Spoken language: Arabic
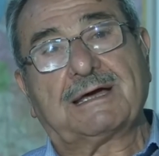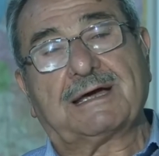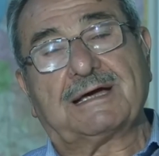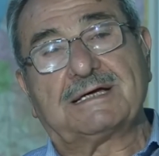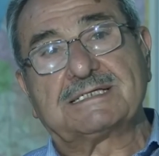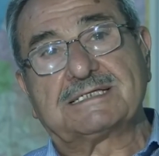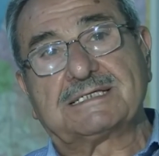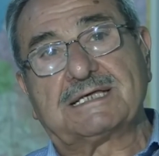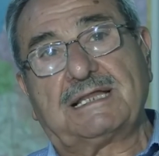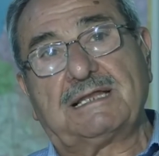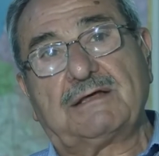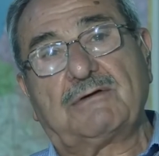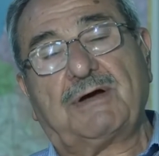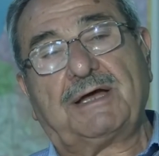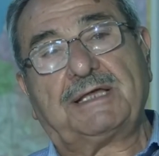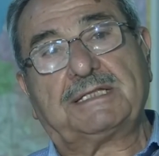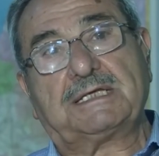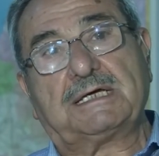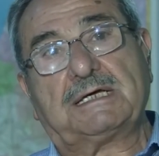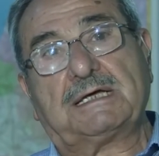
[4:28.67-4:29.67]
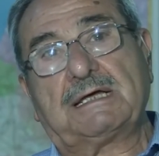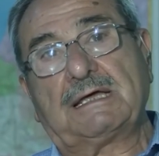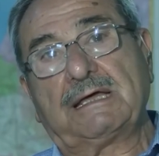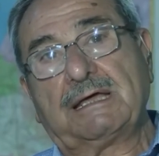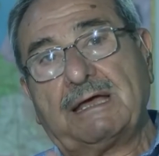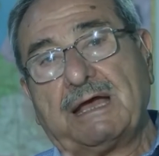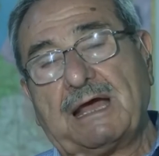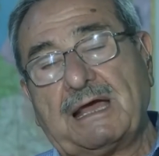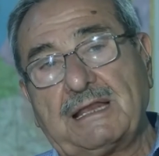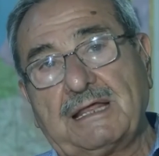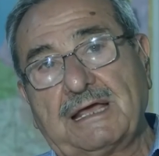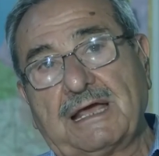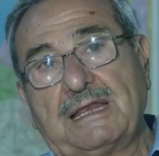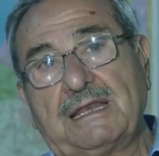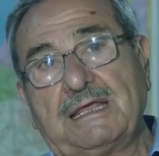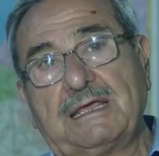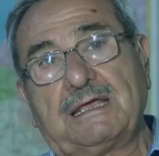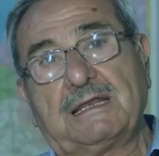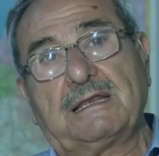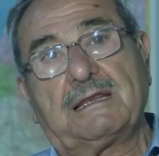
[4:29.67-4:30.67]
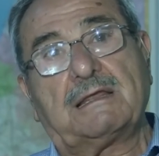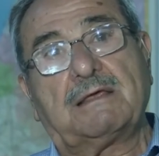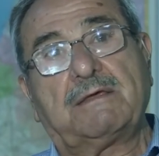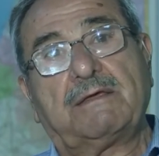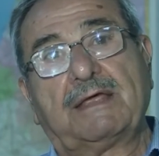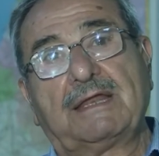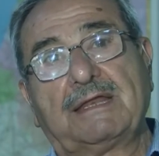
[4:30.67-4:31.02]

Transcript: غزة لوحدها الخليل